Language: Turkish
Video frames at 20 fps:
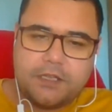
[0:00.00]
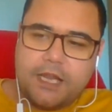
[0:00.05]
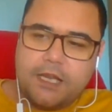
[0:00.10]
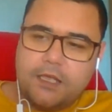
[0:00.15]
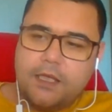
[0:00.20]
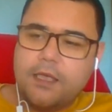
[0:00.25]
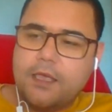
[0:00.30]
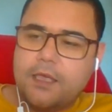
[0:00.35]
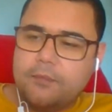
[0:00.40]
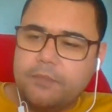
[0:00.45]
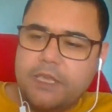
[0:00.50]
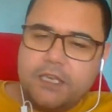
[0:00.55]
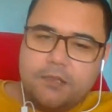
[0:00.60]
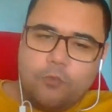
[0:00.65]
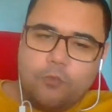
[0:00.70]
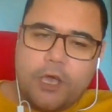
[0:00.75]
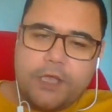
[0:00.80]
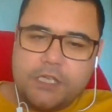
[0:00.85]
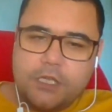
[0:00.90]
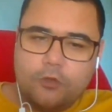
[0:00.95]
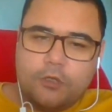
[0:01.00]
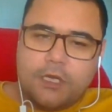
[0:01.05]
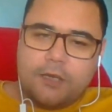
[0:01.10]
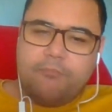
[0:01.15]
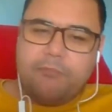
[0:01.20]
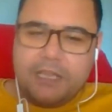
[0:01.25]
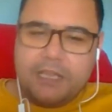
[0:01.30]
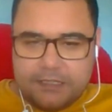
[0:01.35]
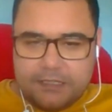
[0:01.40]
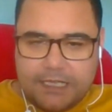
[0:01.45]
Yani mihri müeccel olarak
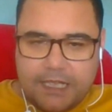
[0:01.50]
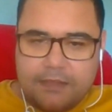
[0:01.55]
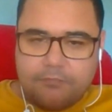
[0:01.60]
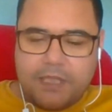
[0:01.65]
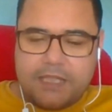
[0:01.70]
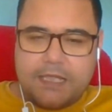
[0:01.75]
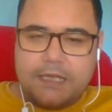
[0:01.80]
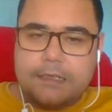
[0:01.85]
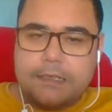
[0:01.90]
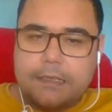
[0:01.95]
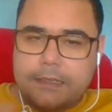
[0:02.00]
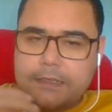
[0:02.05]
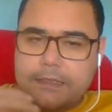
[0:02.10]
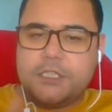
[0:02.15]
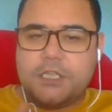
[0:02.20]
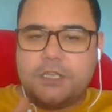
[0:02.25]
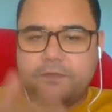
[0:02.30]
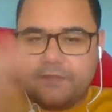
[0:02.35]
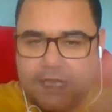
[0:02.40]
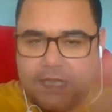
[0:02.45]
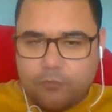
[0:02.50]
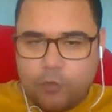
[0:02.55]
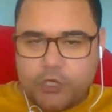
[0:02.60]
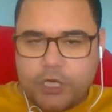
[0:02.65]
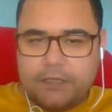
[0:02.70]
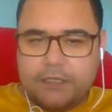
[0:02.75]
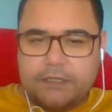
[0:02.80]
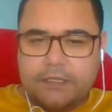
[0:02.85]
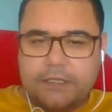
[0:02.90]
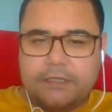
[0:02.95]
belirlenen bedel çiftler
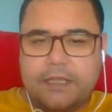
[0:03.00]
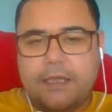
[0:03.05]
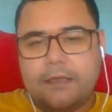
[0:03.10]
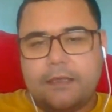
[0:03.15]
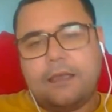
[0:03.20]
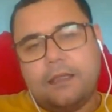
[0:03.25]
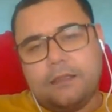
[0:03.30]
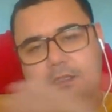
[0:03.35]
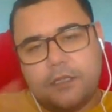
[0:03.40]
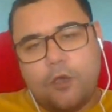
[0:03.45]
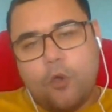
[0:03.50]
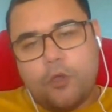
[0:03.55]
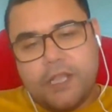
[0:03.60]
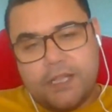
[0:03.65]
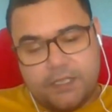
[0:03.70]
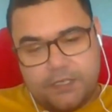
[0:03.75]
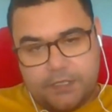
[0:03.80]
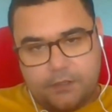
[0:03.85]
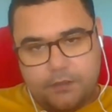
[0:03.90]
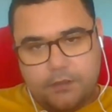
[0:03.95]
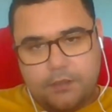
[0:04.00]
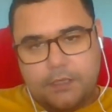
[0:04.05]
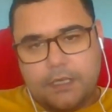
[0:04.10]
boşandıklarında kadına ödenir.